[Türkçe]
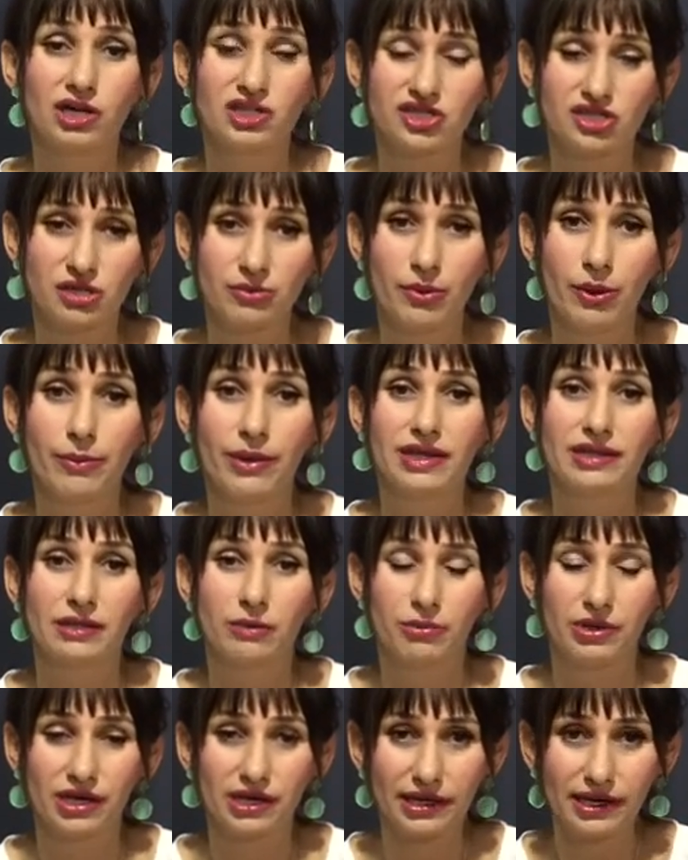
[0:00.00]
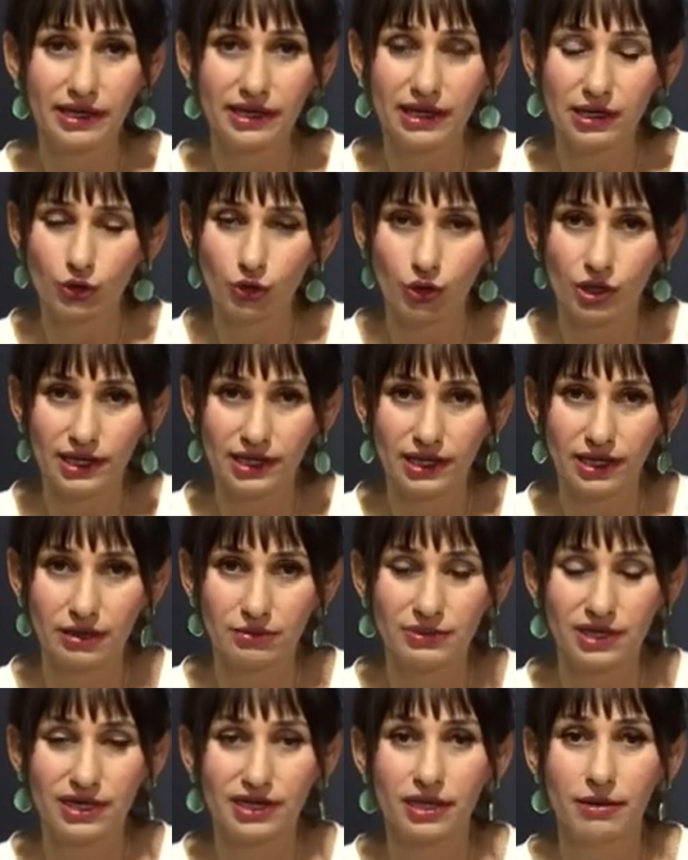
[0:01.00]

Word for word: Akşam yemeğinde bir araya geliyor hakemler.